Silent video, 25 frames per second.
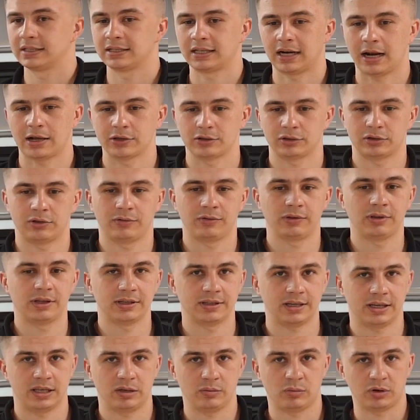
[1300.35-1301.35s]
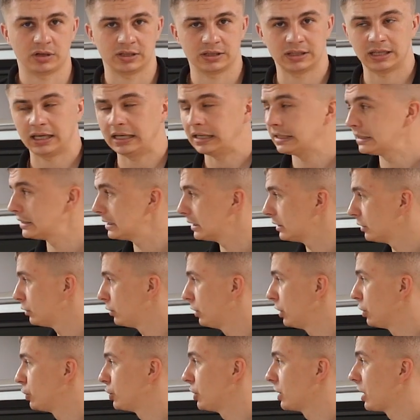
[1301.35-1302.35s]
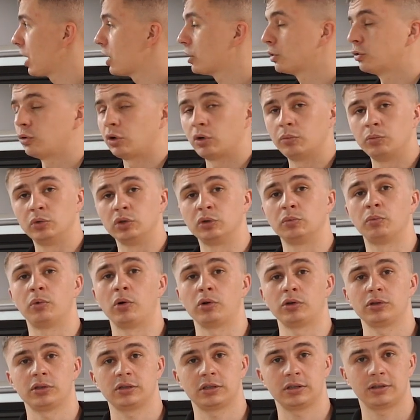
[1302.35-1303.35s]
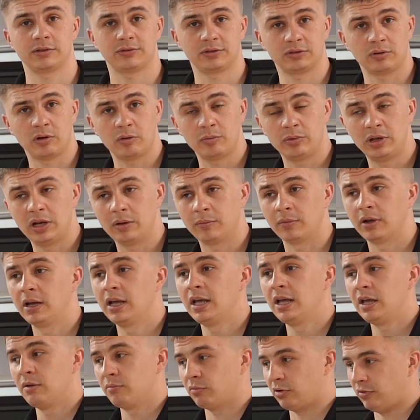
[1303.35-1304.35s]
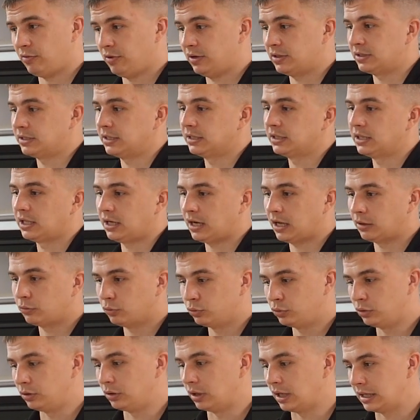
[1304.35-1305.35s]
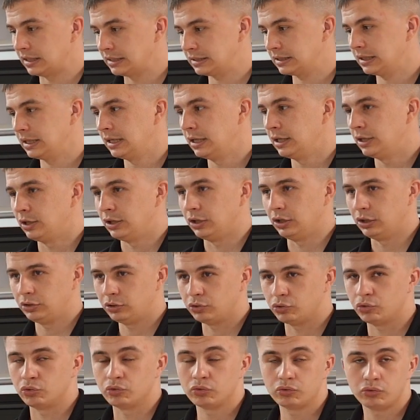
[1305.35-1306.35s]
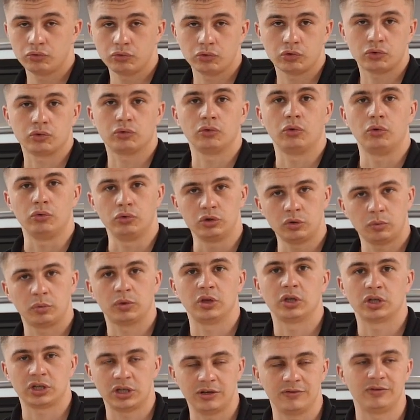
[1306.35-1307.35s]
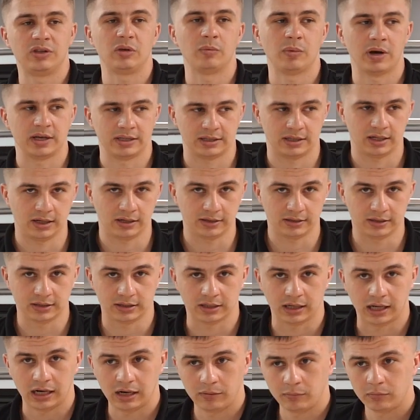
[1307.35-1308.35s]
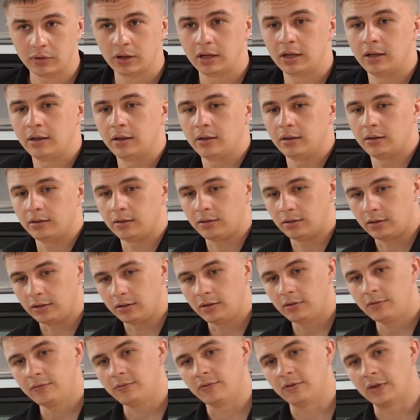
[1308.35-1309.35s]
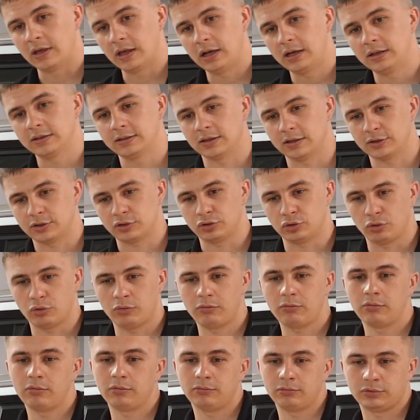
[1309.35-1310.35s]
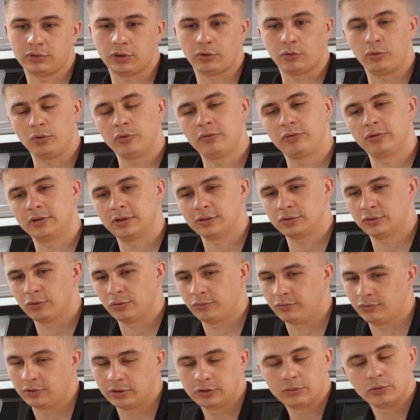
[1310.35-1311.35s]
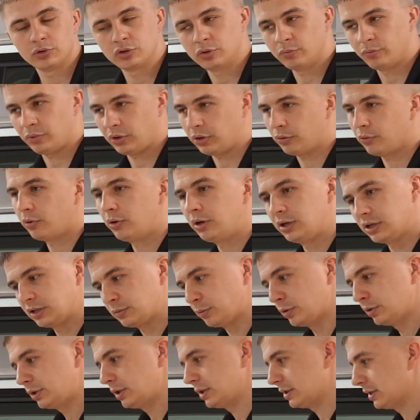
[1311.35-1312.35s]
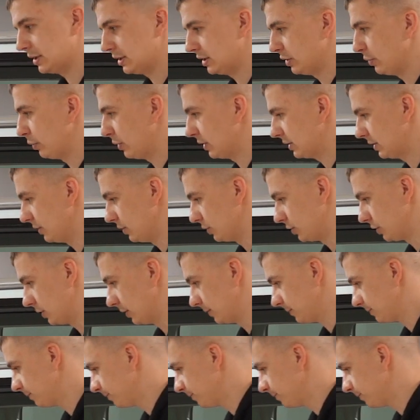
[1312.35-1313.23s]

Сразу это в глаза не бросается, но для человека, который будет пользоваться автомобилем, поверьте, это радует глаз, и ты чувствуешь, что люди подошли внимательно к деталям и взяли за основу вот такую философию. Это очень прикольно и смотрится симпатично.